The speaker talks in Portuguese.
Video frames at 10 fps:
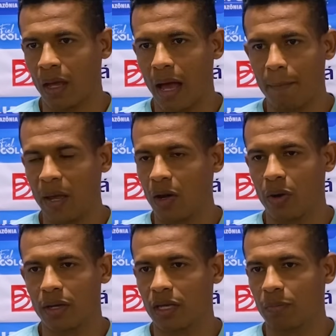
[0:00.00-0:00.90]
a
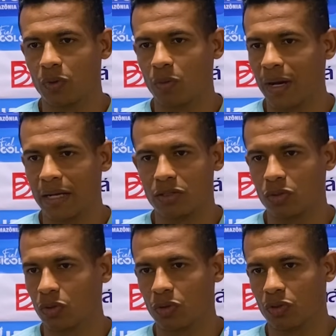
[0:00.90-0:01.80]
melhor equipe do
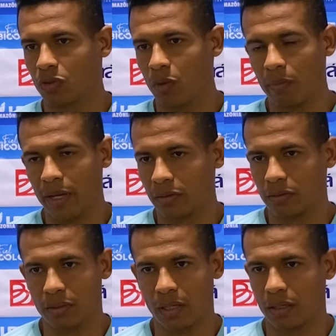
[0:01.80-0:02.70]
Brasil no momento,
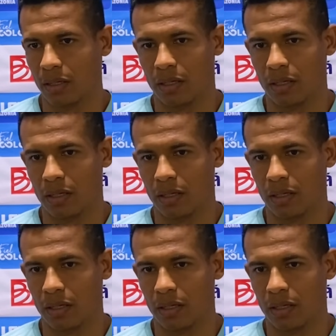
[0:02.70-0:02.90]
né?